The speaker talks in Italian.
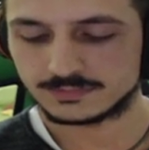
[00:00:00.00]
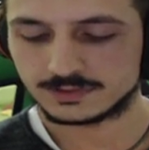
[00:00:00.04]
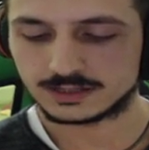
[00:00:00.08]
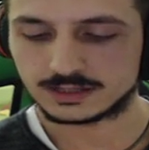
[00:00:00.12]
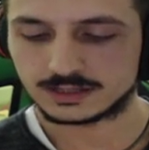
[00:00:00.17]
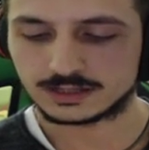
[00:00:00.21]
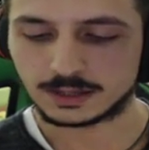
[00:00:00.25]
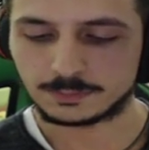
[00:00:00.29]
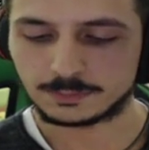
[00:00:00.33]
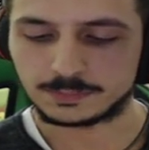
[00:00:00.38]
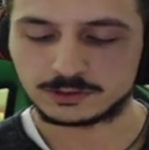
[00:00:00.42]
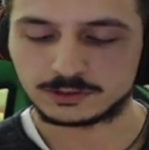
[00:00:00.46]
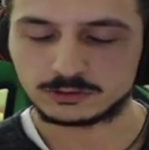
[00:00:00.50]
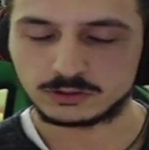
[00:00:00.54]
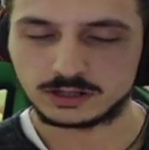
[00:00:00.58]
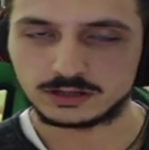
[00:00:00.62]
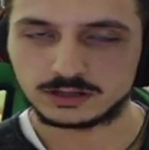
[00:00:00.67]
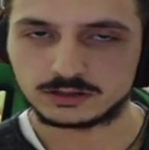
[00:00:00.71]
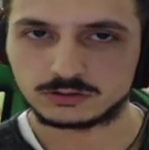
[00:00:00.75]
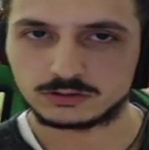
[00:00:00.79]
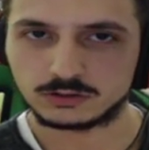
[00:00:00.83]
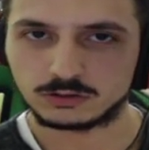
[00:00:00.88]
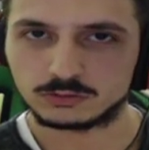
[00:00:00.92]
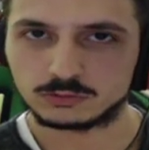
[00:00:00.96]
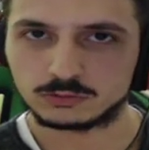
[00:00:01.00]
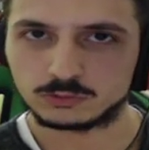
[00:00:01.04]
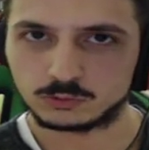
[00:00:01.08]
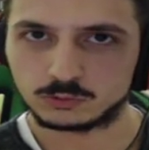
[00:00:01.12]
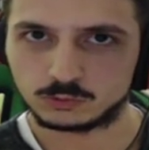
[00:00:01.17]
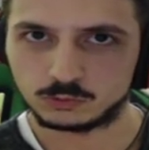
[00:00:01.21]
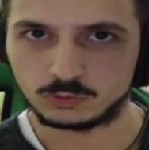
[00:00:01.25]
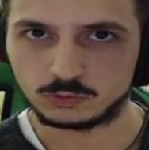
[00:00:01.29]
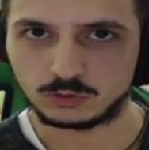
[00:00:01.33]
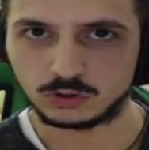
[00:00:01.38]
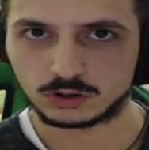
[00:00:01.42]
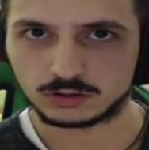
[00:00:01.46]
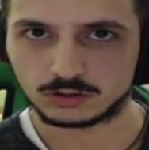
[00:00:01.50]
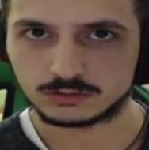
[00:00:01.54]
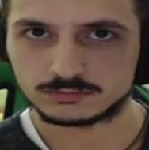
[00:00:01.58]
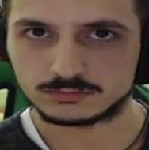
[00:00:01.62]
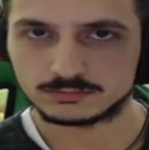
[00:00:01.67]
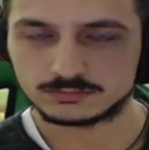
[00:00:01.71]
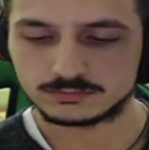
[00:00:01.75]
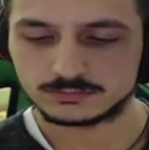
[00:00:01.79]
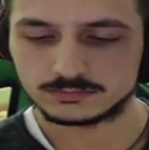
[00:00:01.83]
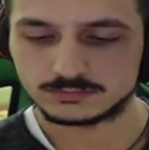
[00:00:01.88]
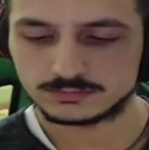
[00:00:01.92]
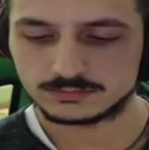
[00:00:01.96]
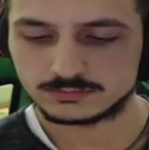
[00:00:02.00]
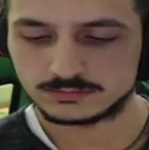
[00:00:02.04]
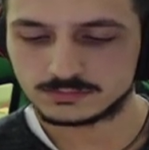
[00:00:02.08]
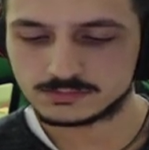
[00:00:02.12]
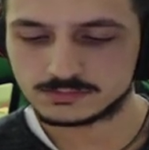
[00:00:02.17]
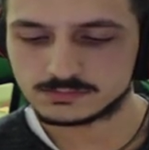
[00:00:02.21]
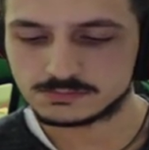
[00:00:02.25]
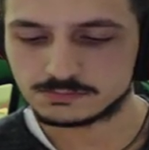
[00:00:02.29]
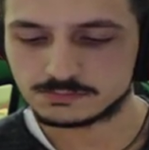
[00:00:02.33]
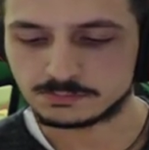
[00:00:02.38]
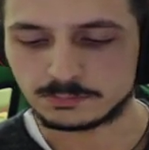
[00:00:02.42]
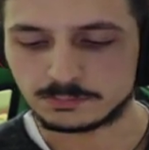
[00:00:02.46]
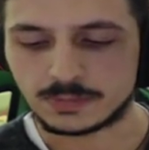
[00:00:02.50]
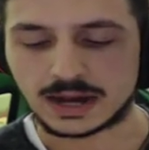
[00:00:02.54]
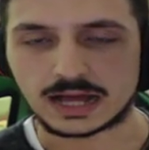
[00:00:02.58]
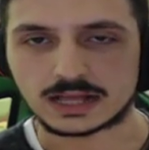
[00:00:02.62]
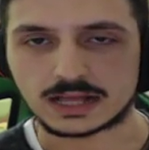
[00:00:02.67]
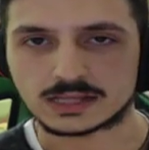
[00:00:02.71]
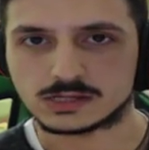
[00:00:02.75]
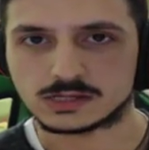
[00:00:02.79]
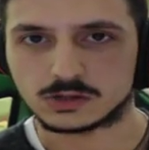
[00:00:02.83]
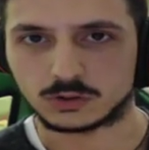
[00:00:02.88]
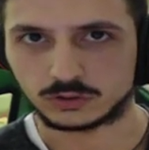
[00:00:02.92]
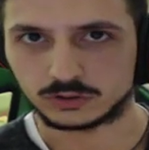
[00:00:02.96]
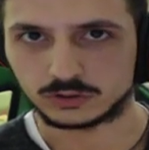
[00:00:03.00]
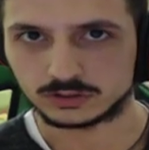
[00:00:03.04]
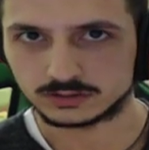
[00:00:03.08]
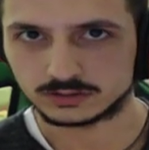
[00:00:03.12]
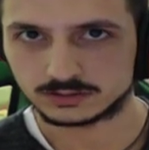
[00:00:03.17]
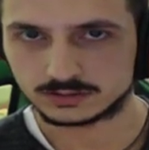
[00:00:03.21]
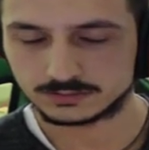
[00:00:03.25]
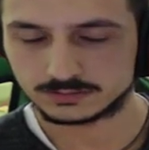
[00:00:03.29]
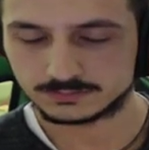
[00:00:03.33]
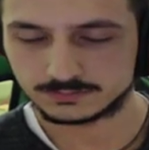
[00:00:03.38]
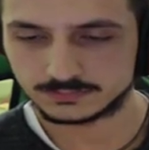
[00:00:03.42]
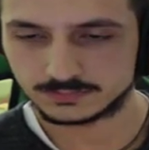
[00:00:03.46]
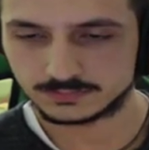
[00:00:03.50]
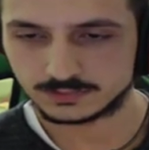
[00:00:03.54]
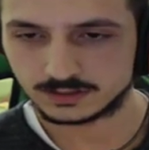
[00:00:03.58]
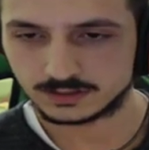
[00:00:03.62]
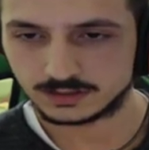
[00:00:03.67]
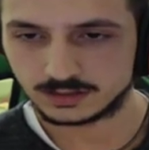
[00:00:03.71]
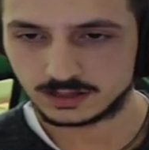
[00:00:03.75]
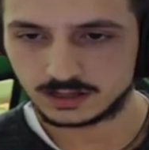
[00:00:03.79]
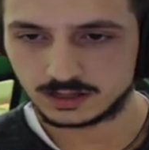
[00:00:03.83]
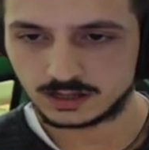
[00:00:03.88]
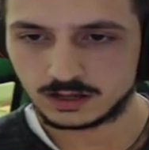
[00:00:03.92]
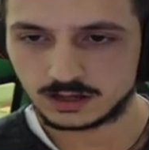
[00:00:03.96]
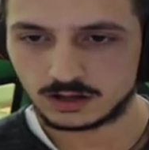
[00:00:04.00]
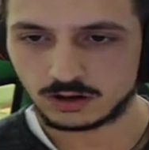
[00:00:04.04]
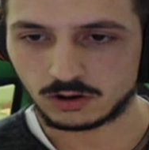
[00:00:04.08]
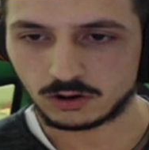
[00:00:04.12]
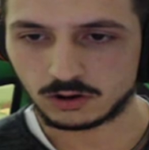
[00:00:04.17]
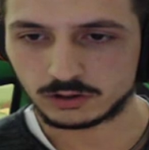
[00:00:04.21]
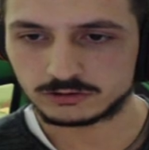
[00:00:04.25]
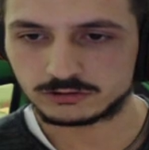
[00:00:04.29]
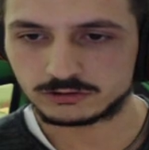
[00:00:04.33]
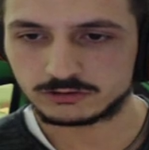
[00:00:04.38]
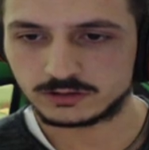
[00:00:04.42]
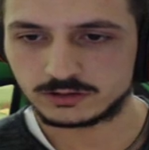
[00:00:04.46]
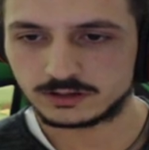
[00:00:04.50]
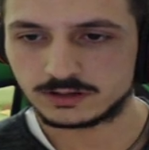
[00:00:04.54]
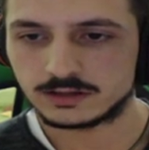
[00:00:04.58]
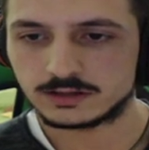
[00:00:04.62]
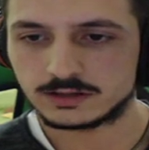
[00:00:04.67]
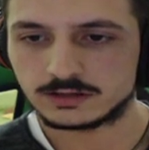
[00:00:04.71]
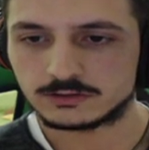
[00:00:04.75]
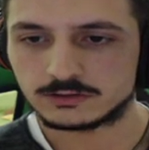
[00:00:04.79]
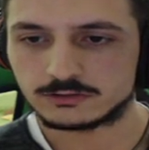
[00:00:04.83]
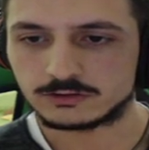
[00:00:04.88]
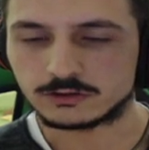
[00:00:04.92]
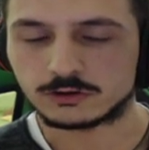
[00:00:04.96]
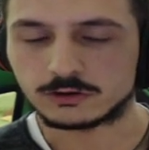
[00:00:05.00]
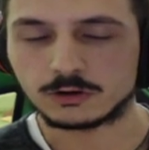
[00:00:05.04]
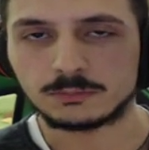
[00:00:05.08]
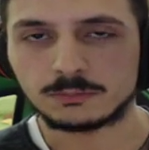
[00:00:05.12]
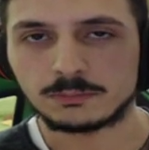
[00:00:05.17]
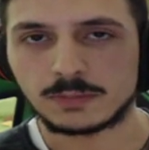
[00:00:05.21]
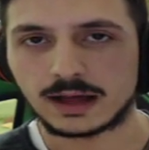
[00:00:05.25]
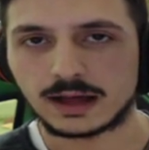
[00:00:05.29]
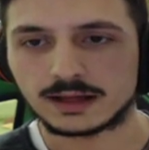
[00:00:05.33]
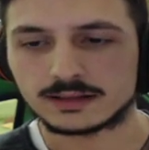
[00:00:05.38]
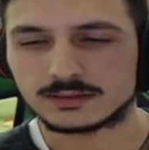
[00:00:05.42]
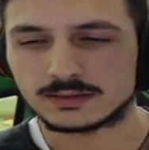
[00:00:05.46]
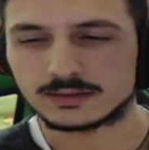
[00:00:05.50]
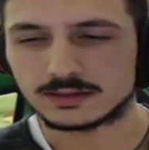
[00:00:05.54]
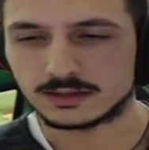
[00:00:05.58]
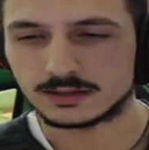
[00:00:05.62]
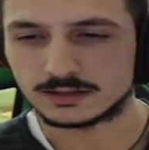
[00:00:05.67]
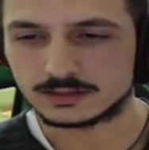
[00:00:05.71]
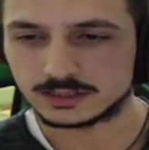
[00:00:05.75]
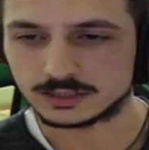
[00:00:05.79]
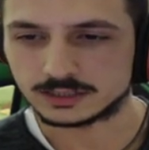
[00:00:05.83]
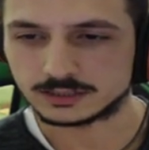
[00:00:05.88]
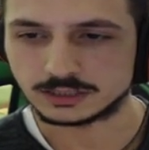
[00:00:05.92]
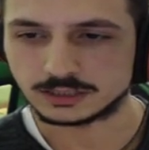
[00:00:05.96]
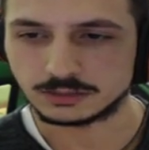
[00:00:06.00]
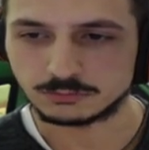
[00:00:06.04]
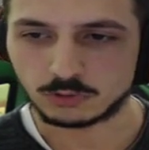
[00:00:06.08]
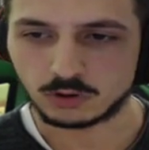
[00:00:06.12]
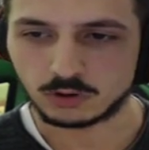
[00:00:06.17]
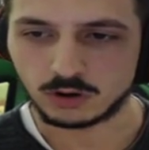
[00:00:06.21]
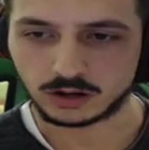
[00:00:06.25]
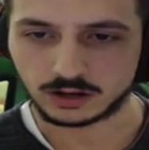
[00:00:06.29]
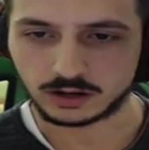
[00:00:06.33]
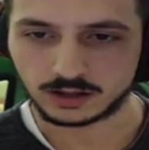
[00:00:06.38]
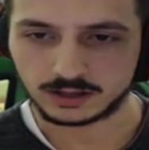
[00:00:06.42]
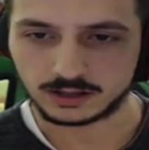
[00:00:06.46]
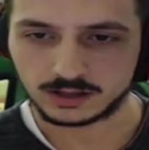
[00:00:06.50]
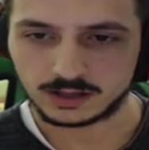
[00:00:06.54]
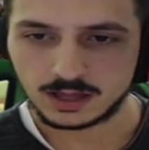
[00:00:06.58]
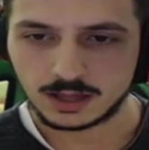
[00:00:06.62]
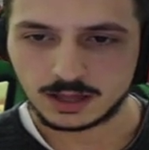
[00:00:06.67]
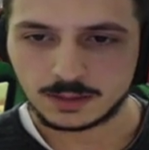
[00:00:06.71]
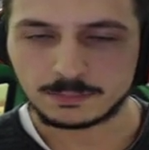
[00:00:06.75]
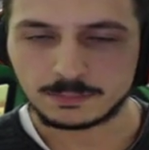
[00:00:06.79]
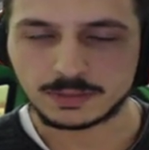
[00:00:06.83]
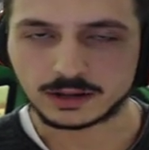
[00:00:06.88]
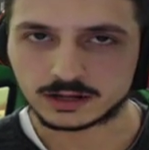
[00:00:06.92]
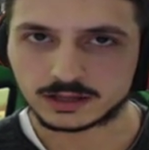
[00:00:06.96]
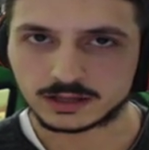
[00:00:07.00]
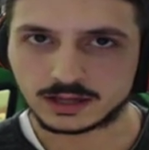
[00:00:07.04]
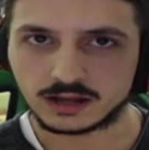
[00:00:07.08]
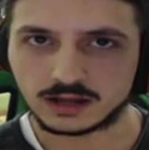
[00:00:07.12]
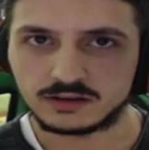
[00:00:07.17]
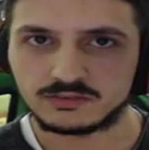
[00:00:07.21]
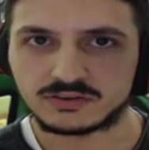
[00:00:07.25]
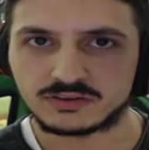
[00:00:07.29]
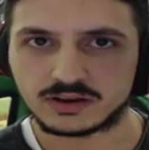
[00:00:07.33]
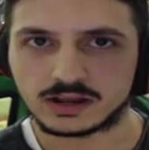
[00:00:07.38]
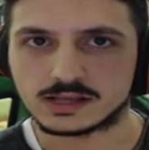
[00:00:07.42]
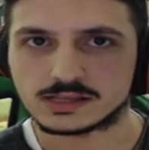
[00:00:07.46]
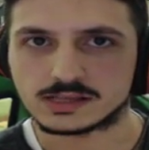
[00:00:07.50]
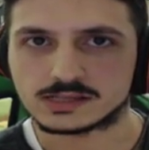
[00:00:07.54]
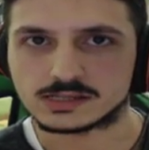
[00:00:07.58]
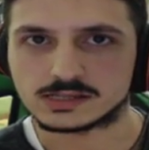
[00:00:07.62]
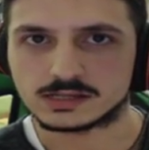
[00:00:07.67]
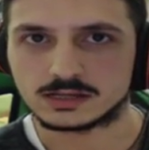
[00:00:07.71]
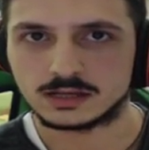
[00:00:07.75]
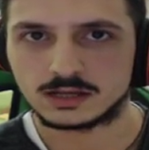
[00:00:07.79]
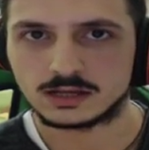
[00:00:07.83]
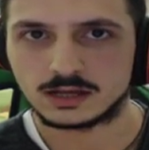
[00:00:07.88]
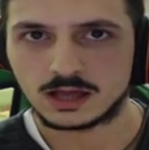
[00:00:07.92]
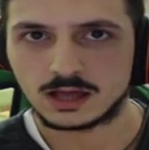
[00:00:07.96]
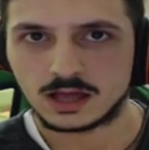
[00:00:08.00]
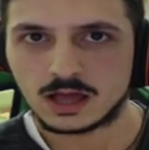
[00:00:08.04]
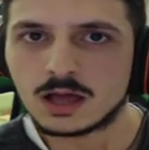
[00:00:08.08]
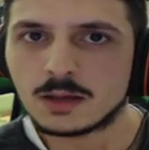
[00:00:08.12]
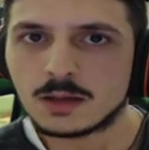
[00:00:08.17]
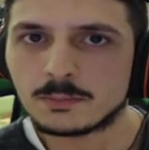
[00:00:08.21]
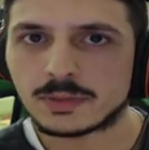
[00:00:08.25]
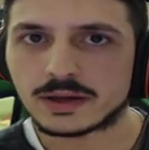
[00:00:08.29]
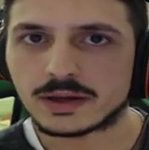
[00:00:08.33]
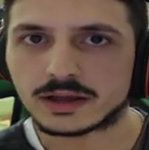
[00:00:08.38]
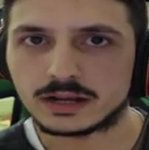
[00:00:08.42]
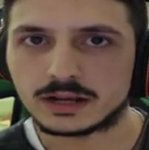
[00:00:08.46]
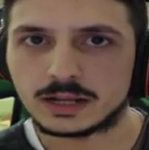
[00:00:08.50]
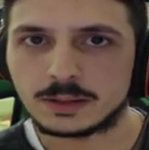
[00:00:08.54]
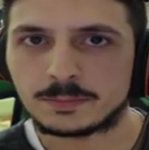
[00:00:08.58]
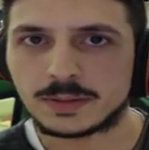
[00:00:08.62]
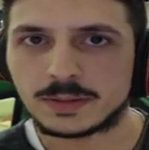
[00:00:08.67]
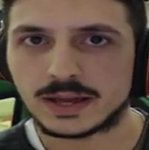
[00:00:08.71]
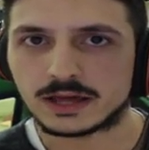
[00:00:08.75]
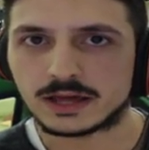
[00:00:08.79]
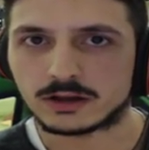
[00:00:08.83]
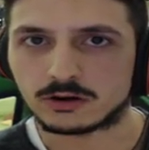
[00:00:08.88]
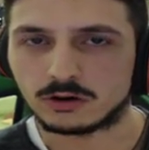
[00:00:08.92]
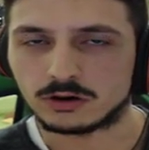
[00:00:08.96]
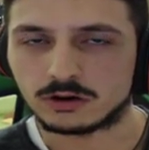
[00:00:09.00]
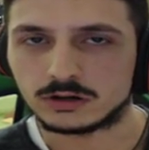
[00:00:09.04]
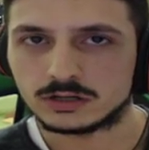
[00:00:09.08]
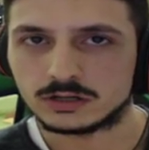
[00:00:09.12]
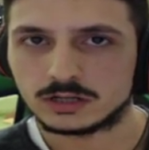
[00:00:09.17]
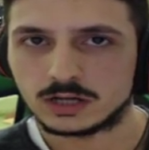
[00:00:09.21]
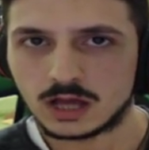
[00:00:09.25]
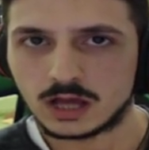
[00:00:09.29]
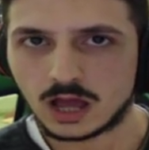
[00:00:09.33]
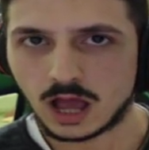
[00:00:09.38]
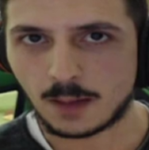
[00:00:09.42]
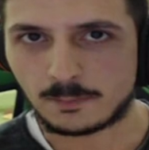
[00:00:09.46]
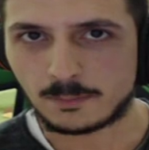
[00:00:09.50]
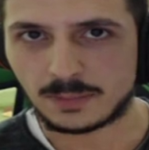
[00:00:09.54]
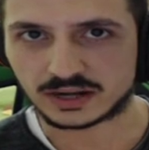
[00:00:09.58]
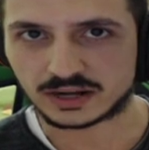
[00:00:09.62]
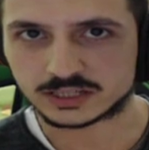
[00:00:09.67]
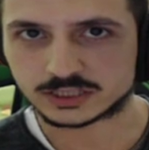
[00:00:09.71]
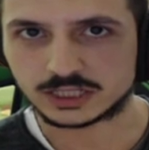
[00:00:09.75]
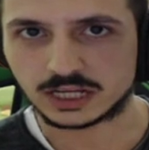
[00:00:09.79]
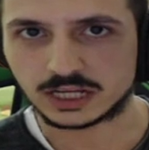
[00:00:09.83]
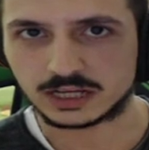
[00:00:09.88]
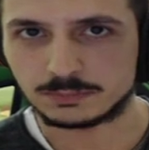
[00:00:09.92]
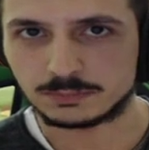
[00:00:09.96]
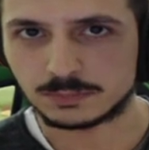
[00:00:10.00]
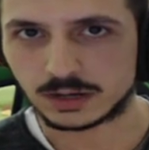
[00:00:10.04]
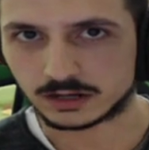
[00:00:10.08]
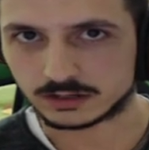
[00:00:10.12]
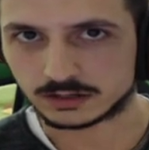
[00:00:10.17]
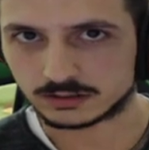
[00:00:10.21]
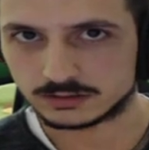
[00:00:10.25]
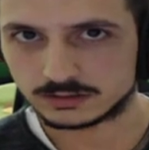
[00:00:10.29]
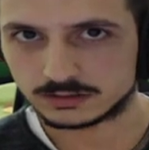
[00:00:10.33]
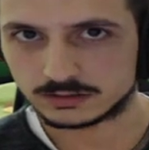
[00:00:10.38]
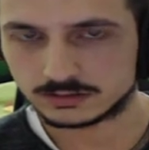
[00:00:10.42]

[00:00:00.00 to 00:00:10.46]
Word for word: capitoletto 1, Mazorod. Oggi si combatte e si muore per Karl Franz, per l'impero e per Sigmar.